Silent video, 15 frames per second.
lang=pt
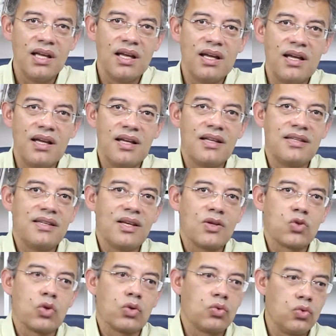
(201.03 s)
ah,
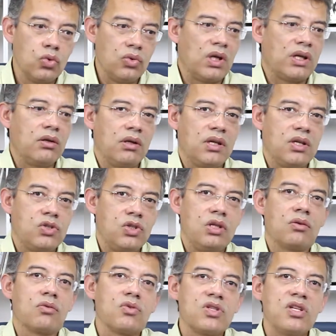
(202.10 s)
deixou tudo aquilo que tinha,
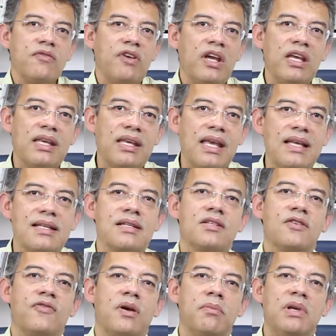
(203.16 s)
inclusive a riqueza
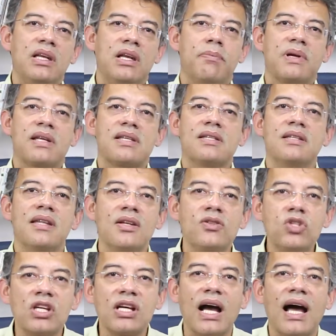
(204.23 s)
de família, para se
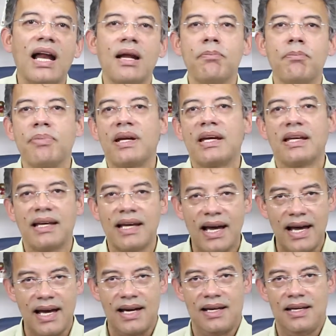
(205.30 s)
dedicar a
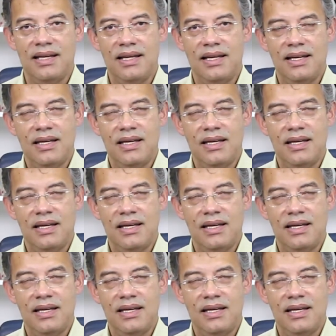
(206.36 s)
pregar